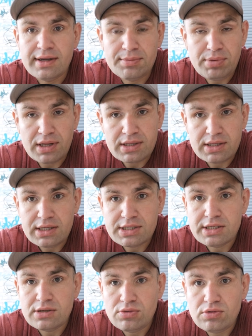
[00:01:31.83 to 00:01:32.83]

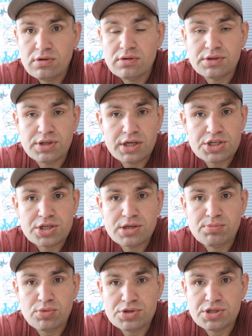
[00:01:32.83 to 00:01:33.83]
репортажи о наших
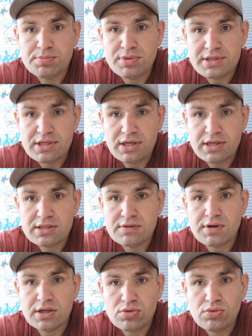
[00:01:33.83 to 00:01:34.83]
поздних
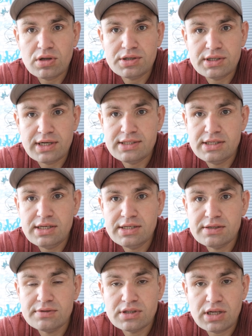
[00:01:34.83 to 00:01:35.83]
переселенцев, которые
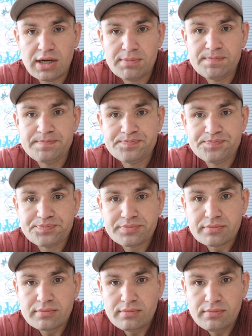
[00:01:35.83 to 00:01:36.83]
находились там
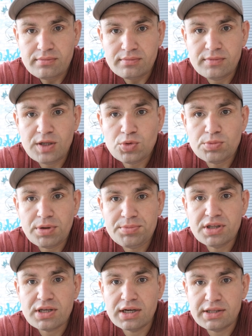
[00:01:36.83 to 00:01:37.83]
на тот
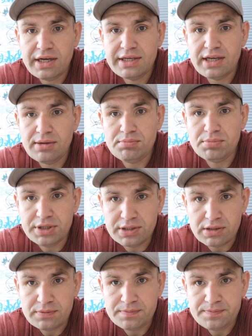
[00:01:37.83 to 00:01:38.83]
момент, когда я
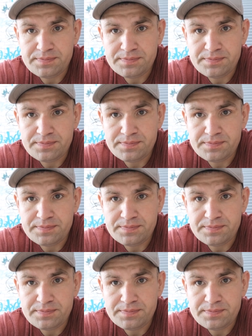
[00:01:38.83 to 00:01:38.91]
был.